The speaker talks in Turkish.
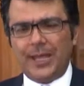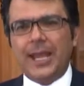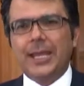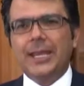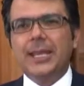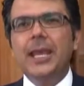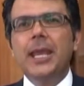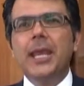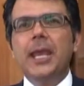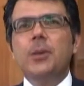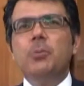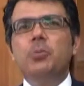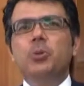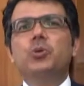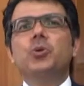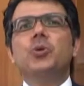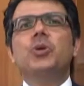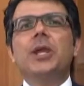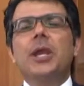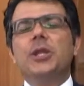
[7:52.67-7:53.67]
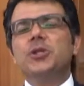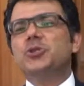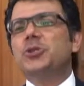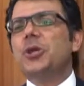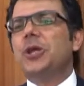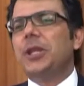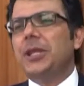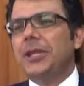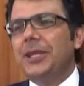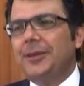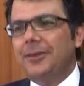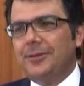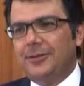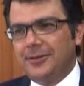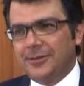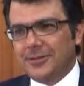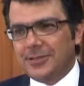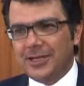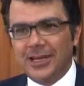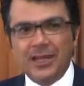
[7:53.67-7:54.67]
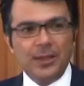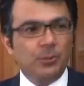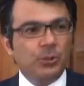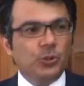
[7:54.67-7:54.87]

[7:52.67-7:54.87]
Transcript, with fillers: Yani bütün gençler iyidir,